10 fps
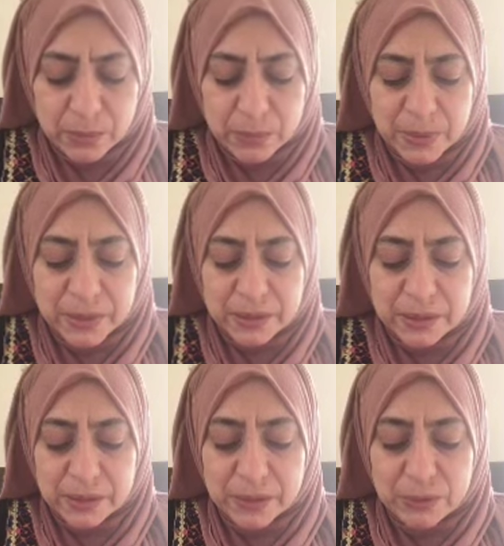بس
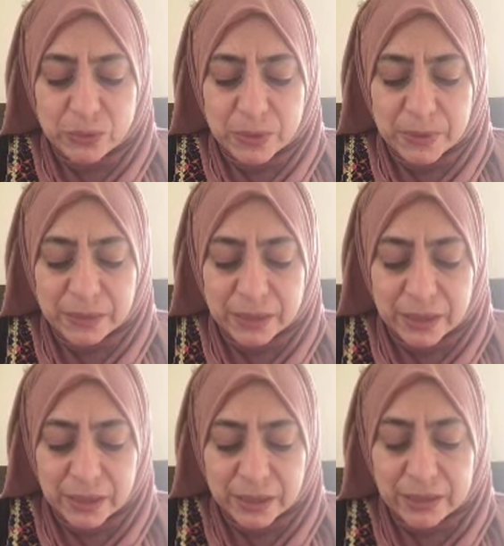هو
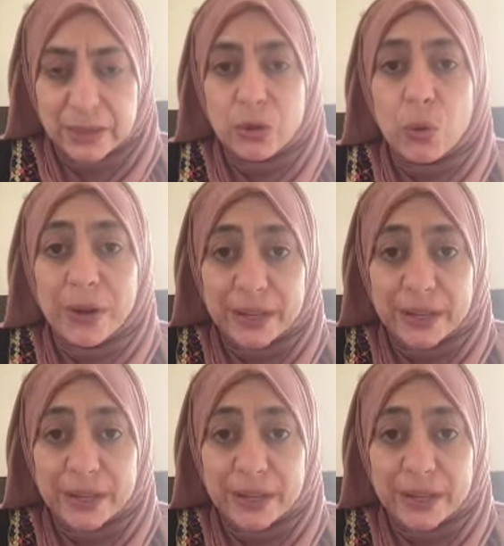محتاج يعني هو